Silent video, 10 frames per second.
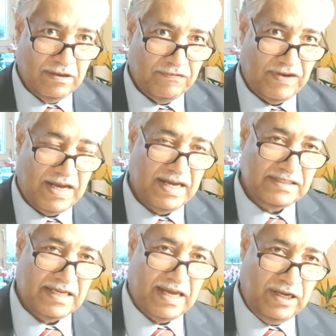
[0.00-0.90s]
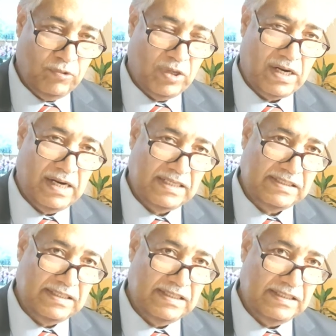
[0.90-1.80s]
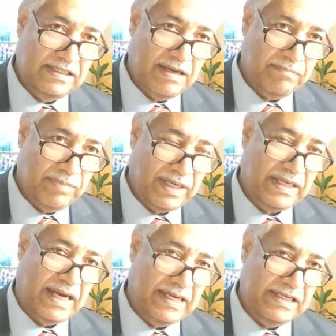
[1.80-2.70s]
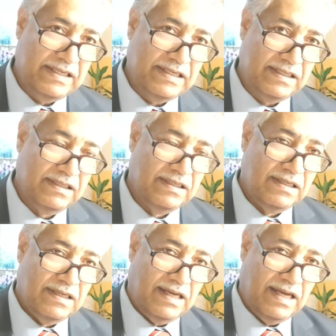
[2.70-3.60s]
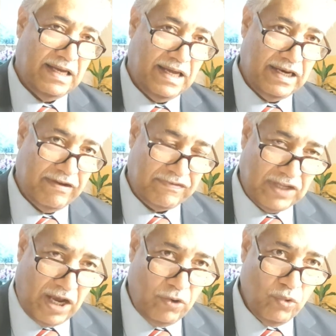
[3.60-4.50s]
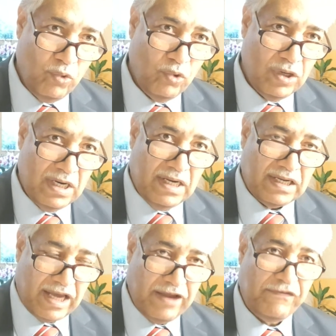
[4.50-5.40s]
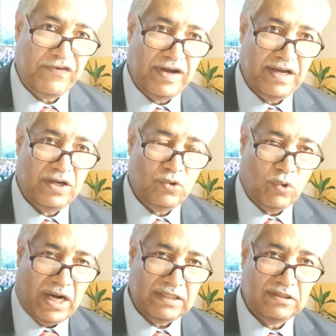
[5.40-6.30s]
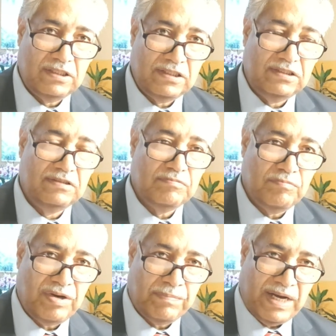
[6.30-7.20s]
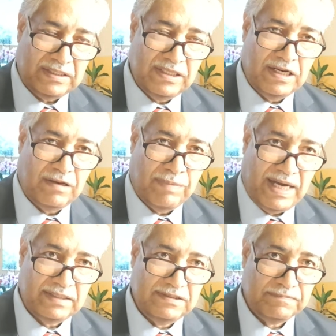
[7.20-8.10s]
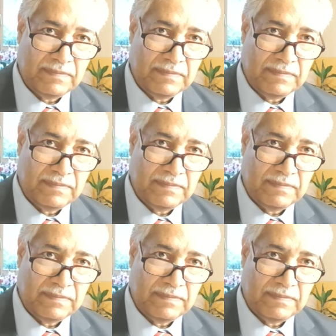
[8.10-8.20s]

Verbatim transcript: فهذا الحوار الذي ينبغي علينا آه، أن نفتحه كيف نعضد من بعضنا البعض